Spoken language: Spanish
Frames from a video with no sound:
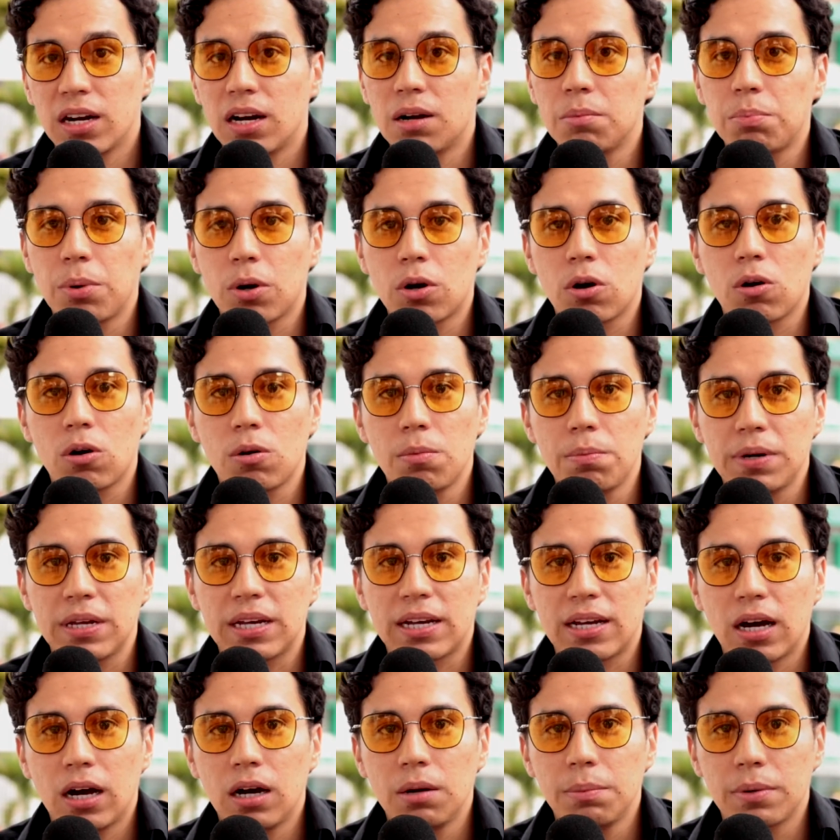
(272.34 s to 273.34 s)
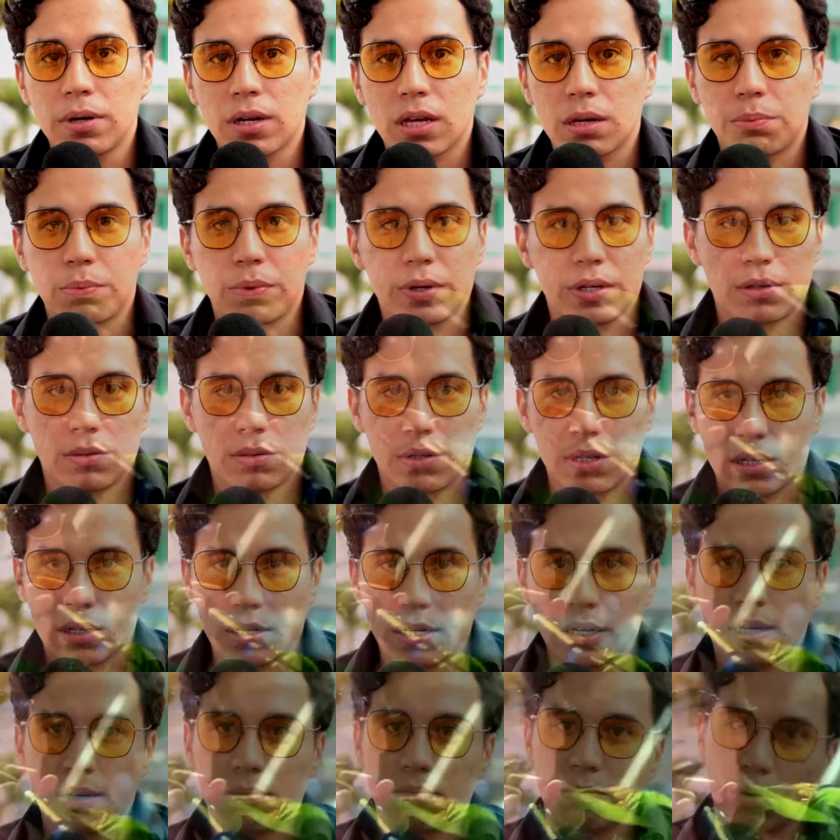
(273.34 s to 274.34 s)
Era un poco complicado porque pues
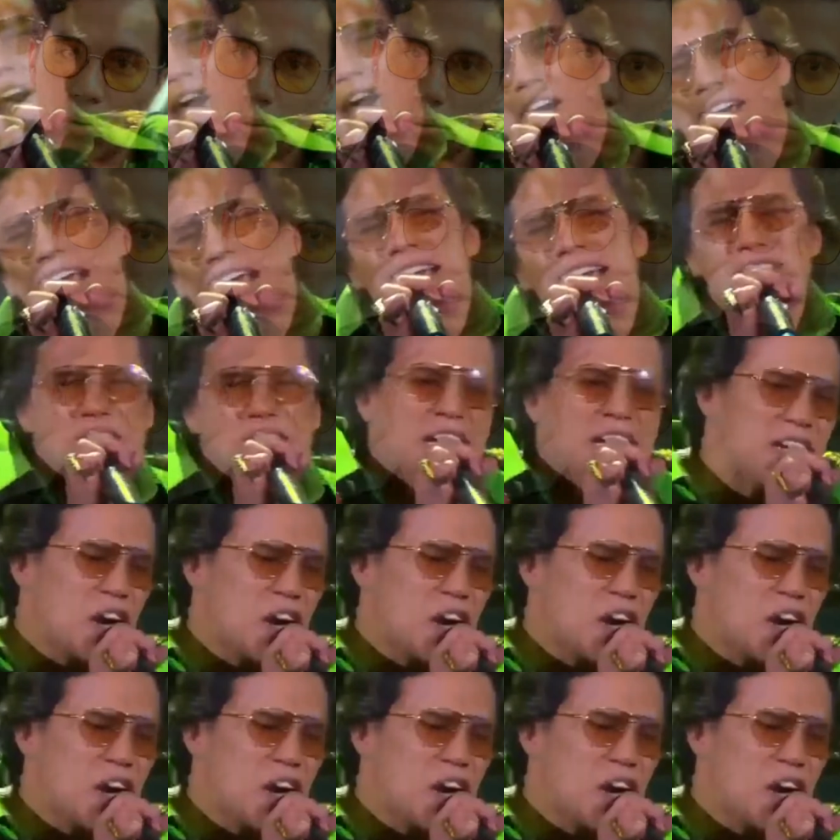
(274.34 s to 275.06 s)
en Bogotá